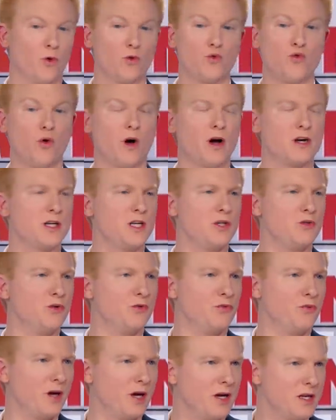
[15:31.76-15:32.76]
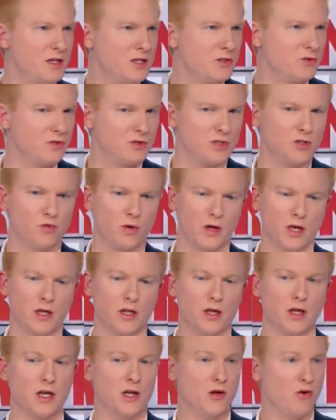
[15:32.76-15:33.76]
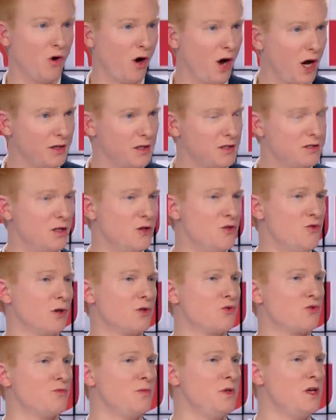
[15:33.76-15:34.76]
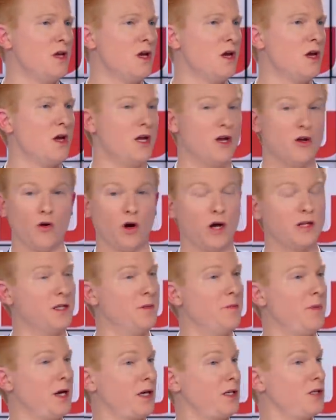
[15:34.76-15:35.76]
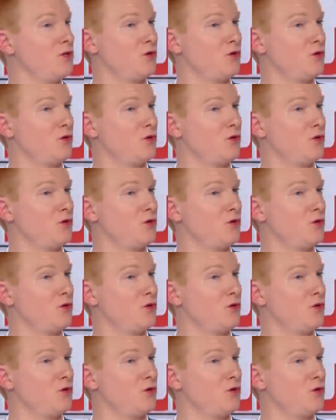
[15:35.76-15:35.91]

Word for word: d'encourager de vraies listes citoyennes. Il y aura des élus insoumis, il y aura des maires